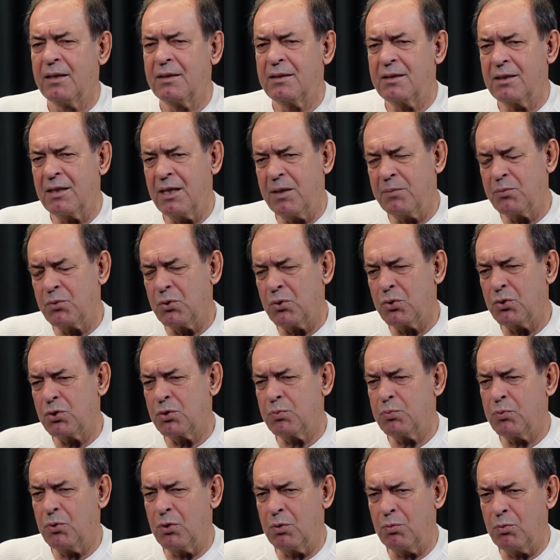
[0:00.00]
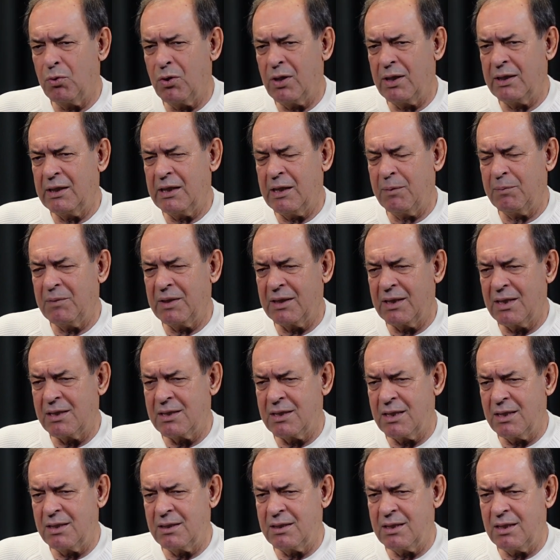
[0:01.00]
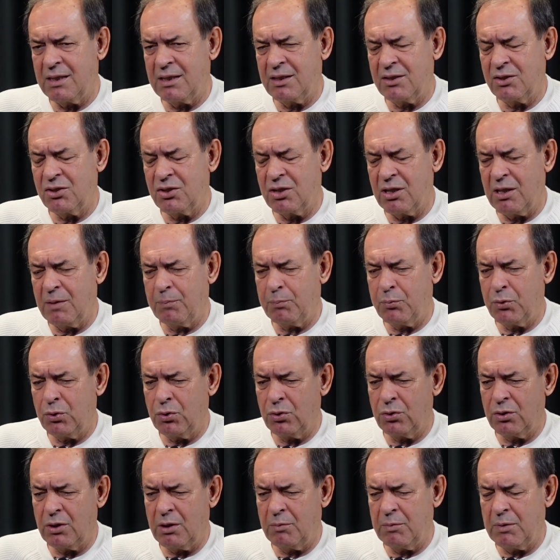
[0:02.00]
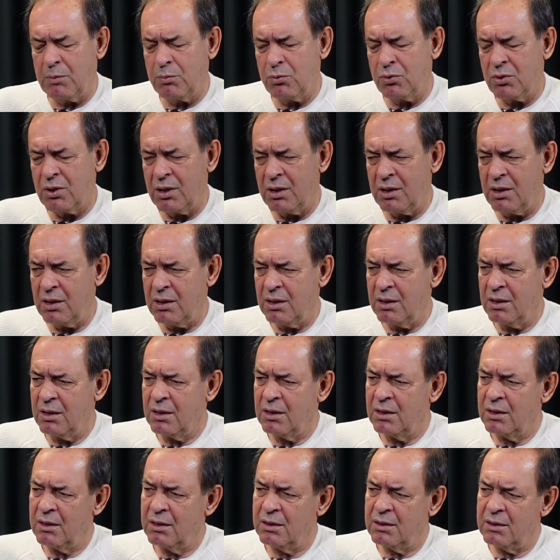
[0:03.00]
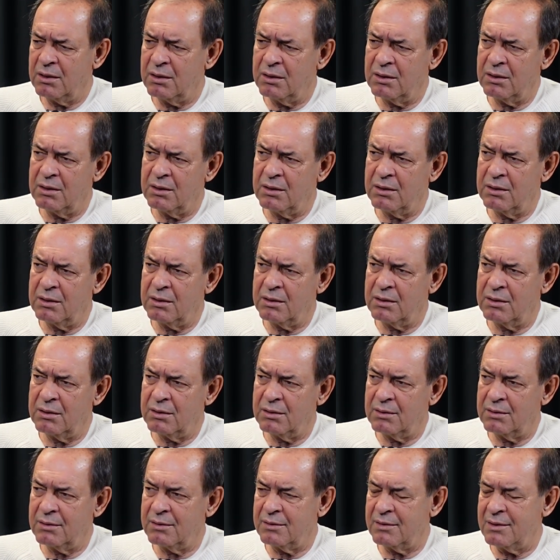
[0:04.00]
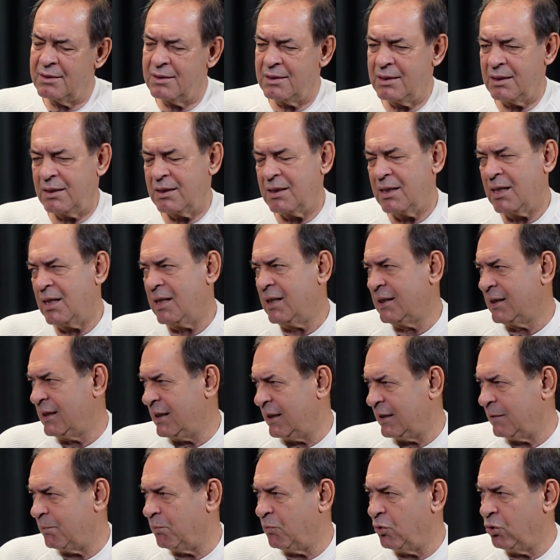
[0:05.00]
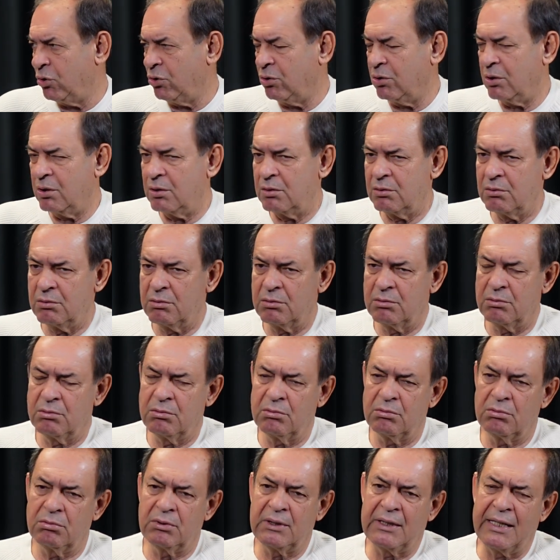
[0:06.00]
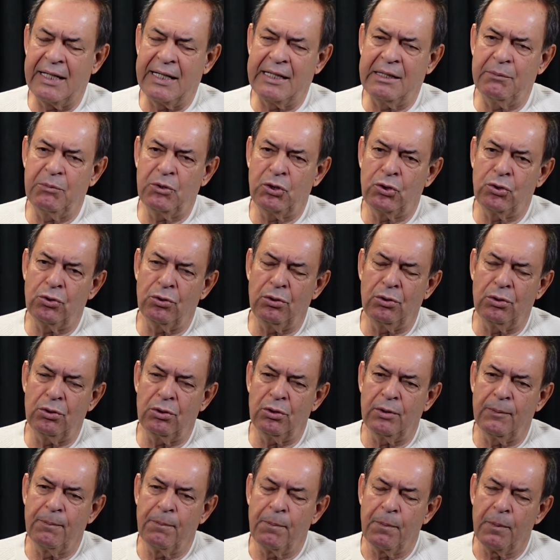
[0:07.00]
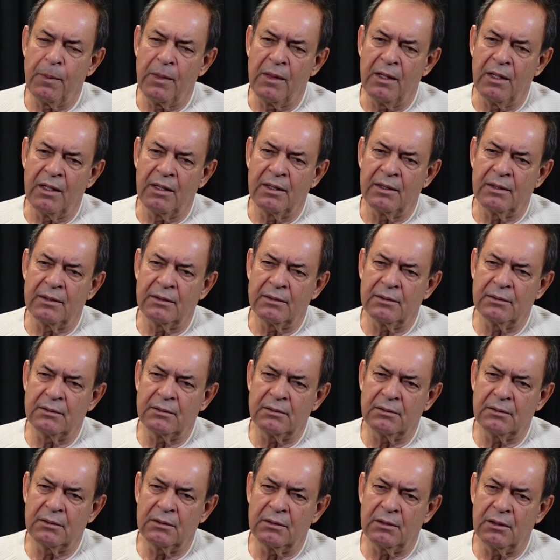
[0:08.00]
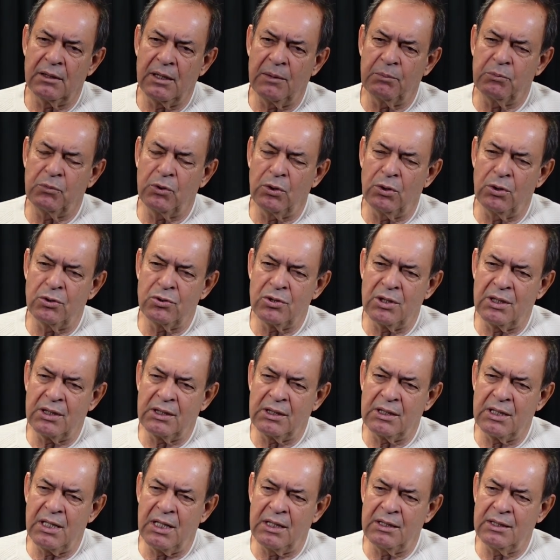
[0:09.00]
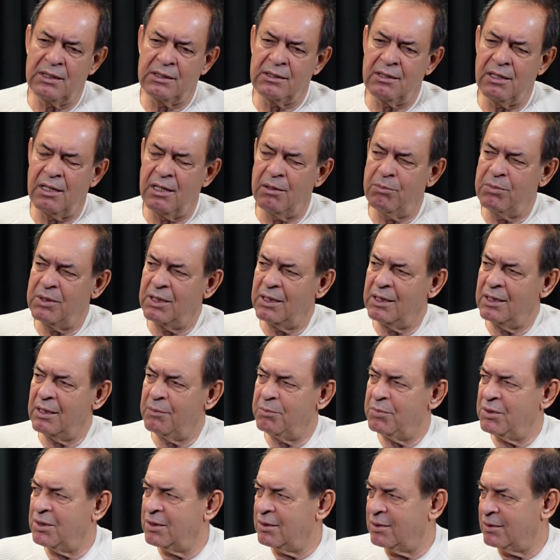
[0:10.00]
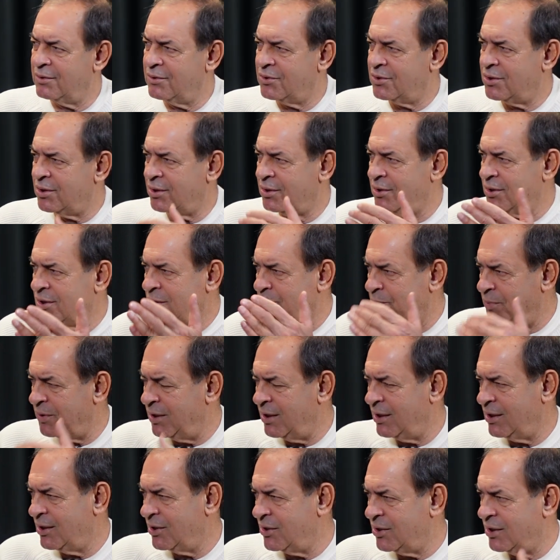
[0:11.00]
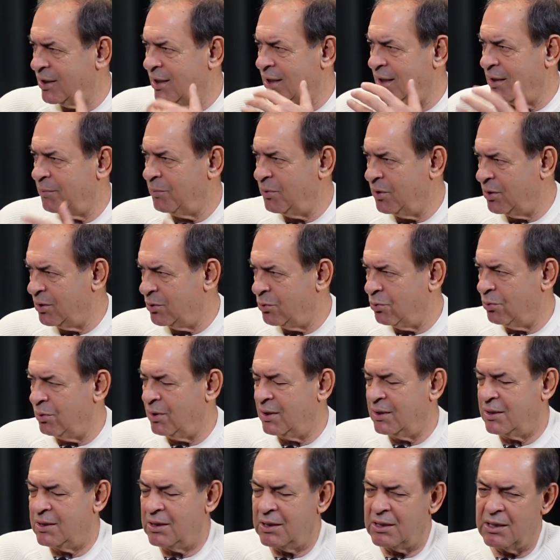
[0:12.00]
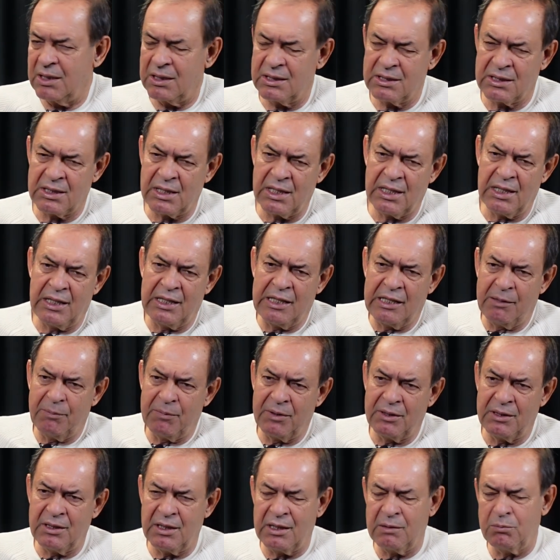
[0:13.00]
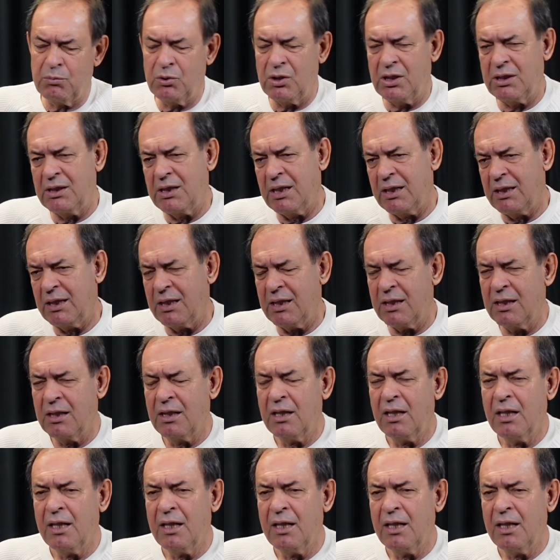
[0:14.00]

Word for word: Trabzonspor bu anlamda geçen senenin şampiyonu ama bu sene e, istikrarlı gitmiyor. Evet. Yani bir türlü Abdullah Hoca'nın kendi tabiriyle bir çıkış bir iniş yani bir türlü evet. istikrar sağlayamadılar bu nedenle.